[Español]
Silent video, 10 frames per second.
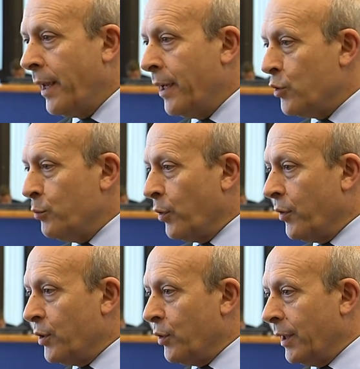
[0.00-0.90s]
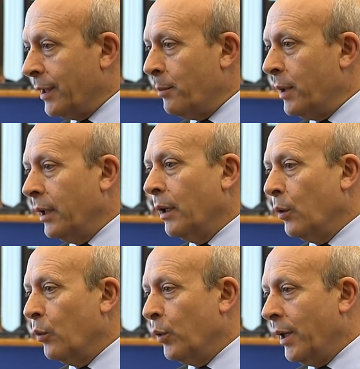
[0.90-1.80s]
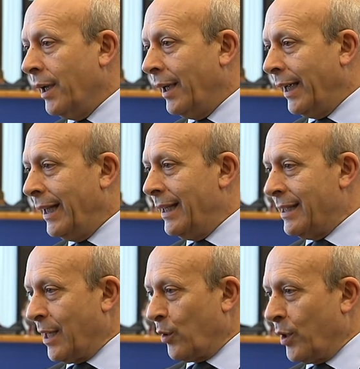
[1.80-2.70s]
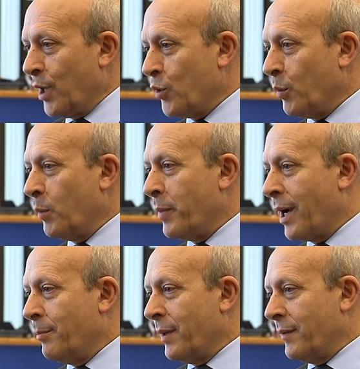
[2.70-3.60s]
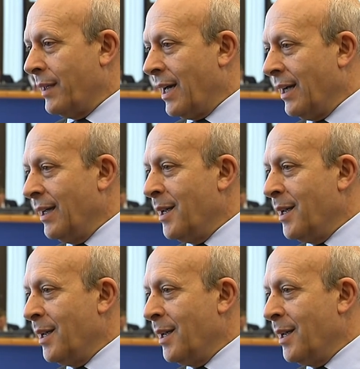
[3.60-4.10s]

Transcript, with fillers: es un proceso que también incluye el desarrollar su propia capacidad